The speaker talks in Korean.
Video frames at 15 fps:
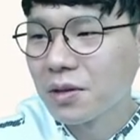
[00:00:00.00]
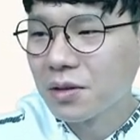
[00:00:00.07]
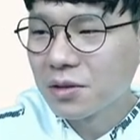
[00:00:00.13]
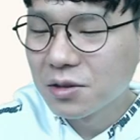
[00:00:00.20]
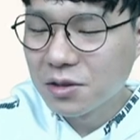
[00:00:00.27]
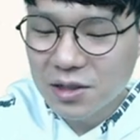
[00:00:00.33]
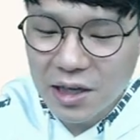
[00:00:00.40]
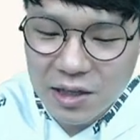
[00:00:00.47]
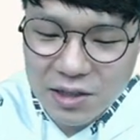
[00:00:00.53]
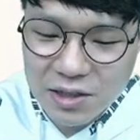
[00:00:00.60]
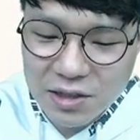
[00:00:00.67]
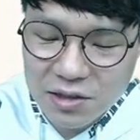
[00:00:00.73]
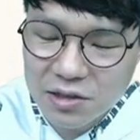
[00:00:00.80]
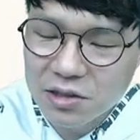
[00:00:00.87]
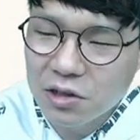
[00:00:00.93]
그 생식
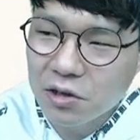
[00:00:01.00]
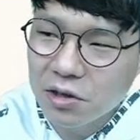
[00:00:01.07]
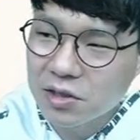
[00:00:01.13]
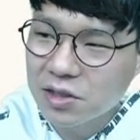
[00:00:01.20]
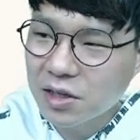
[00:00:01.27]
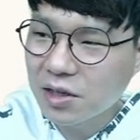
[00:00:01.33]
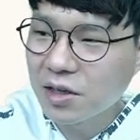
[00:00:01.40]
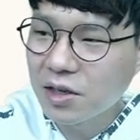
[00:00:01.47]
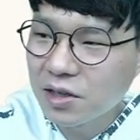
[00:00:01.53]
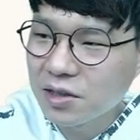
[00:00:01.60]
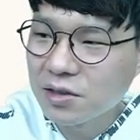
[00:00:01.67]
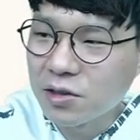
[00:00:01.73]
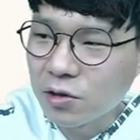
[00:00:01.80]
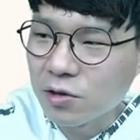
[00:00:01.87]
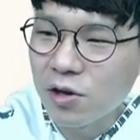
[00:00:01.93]
능력이
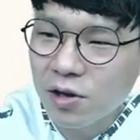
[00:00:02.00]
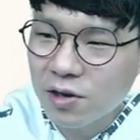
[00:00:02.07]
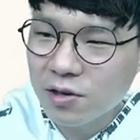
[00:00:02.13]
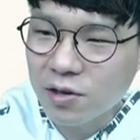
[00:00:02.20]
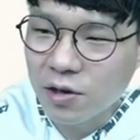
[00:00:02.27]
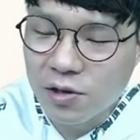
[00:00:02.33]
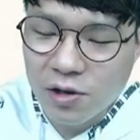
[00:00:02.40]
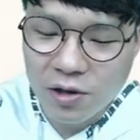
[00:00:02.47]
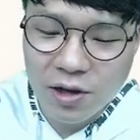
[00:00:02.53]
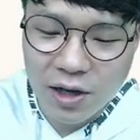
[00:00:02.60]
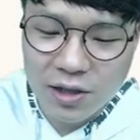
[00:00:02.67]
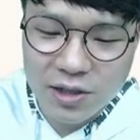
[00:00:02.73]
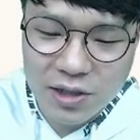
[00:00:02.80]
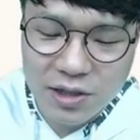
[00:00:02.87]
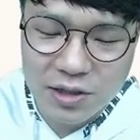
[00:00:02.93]
생기는 연령,
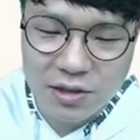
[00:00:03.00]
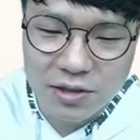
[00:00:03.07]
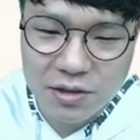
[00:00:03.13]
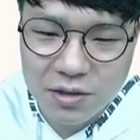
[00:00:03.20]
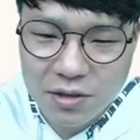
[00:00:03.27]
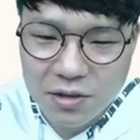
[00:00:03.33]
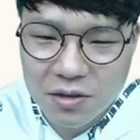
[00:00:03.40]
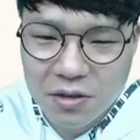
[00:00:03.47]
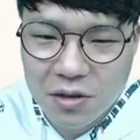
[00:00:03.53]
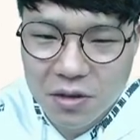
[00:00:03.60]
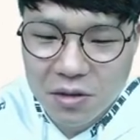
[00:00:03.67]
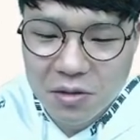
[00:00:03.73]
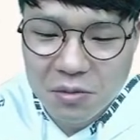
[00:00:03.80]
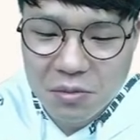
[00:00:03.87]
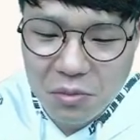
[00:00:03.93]

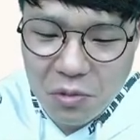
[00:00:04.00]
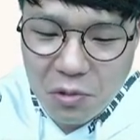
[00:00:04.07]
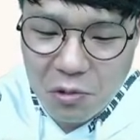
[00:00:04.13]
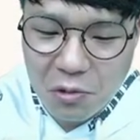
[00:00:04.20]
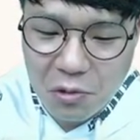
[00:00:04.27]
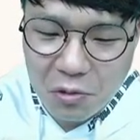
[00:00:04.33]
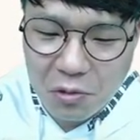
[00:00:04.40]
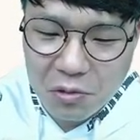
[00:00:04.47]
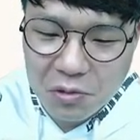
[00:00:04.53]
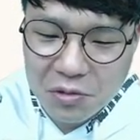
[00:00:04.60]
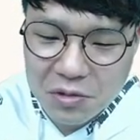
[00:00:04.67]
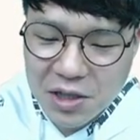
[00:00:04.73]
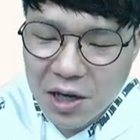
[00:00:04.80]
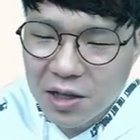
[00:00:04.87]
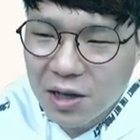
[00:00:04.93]
까지뭐
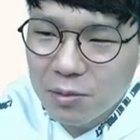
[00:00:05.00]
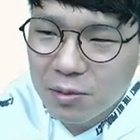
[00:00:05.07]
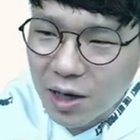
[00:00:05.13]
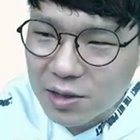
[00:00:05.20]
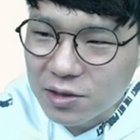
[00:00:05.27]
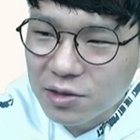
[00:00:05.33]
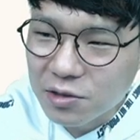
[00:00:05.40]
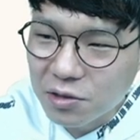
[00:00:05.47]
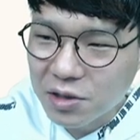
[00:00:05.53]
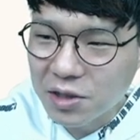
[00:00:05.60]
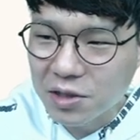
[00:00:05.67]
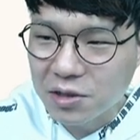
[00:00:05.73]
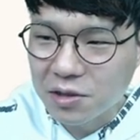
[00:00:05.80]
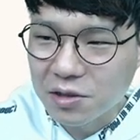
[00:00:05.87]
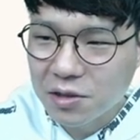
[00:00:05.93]
살아남을
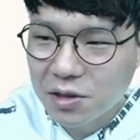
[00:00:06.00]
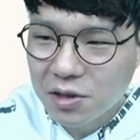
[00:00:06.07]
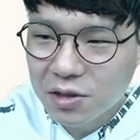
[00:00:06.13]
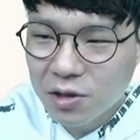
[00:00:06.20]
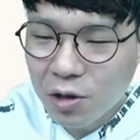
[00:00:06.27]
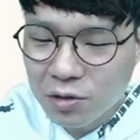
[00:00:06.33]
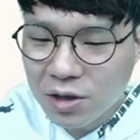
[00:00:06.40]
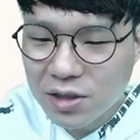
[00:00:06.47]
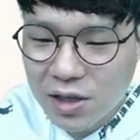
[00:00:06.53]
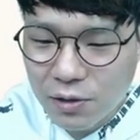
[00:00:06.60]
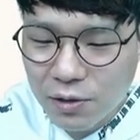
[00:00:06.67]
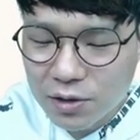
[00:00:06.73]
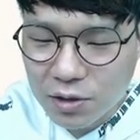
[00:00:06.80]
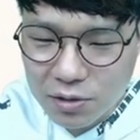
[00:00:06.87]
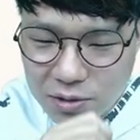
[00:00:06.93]
가능성이 현대
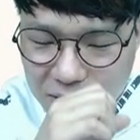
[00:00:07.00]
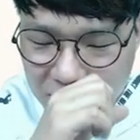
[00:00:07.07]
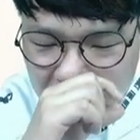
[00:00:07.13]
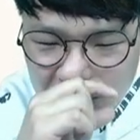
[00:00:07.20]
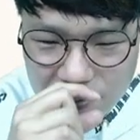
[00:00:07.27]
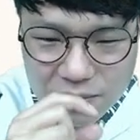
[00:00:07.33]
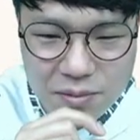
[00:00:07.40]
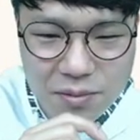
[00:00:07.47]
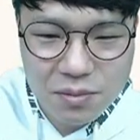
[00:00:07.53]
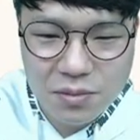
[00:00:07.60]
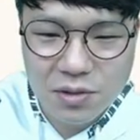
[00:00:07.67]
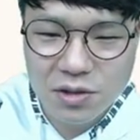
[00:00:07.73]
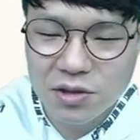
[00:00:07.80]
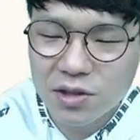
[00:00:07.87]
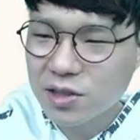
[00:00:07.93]
사회에서는
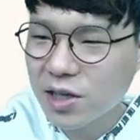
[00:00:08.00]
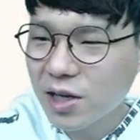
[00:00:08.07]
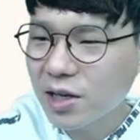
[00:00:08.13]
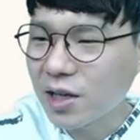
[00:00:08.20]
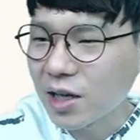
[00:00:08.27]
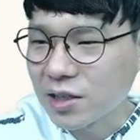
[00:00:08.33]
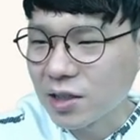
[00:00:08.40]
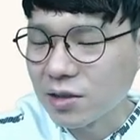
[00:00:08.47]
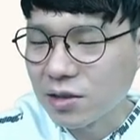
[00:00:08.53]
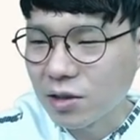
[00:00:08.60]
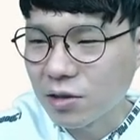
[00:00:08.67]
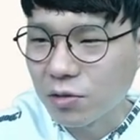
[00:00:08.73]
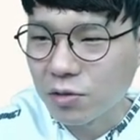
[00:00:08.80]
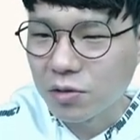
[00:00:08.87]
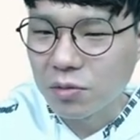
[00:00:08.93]
크게 차이가 나지
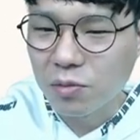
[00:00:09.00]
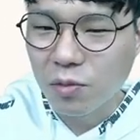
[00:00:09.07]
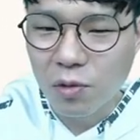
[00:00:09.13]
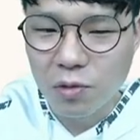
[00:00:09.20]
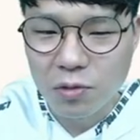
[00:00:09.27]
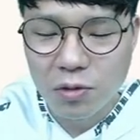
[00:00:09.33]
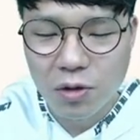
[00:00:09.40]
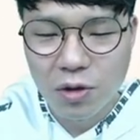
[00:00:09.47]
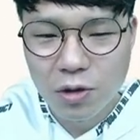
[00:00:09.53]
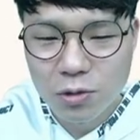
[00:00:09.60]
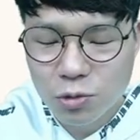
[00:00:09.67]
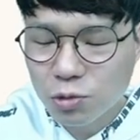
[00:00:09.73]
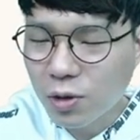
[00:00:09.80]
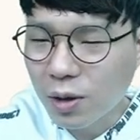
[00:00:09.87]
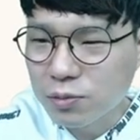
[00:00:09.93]
않는다는 거예요. 뭐
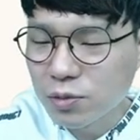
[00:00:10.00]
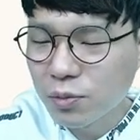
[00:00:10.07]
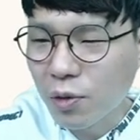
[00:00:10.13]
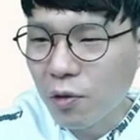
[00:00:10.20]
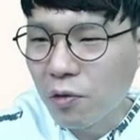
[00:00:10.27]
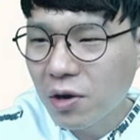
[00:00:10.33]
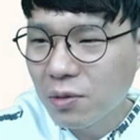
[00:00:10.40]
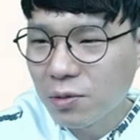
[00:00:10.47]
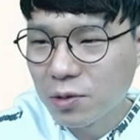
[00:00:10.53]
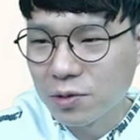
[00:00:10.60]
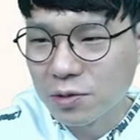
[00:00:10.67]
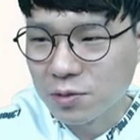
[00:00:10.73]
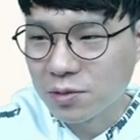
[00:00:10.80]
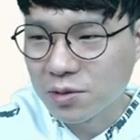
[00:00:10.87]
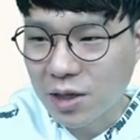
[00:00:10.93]
좀 아프면 병원
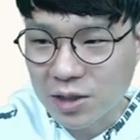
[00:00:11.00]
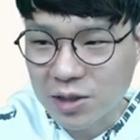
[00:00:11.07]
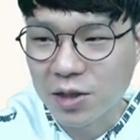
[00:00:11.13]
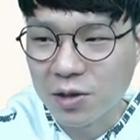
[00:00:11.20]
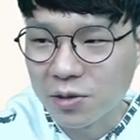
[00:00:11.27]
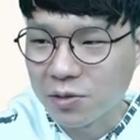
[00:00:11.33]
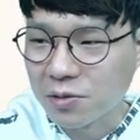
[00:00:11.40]
가면 낫잖아요.